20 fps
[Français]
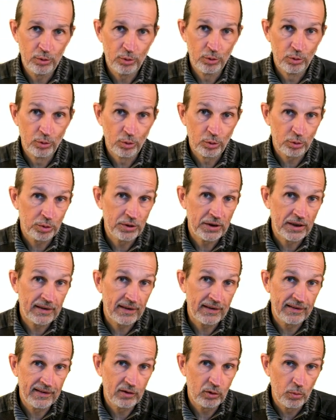notre
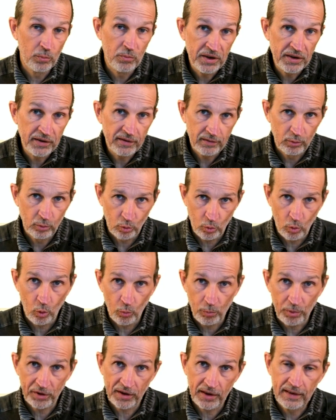dataset omniste. Donc on
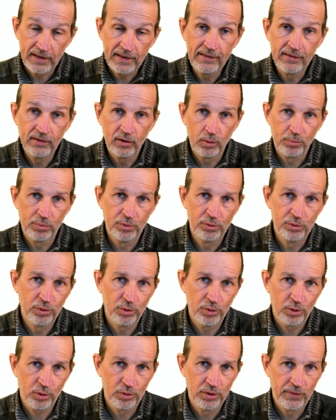reprendra l'exemple
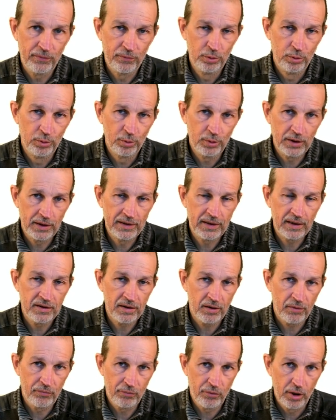qu'on a vu la
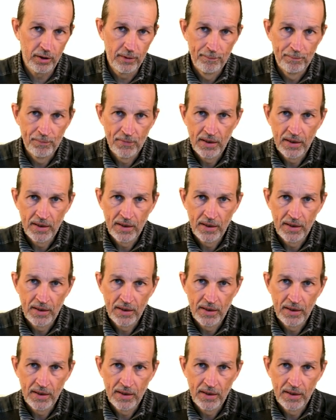dernière fois,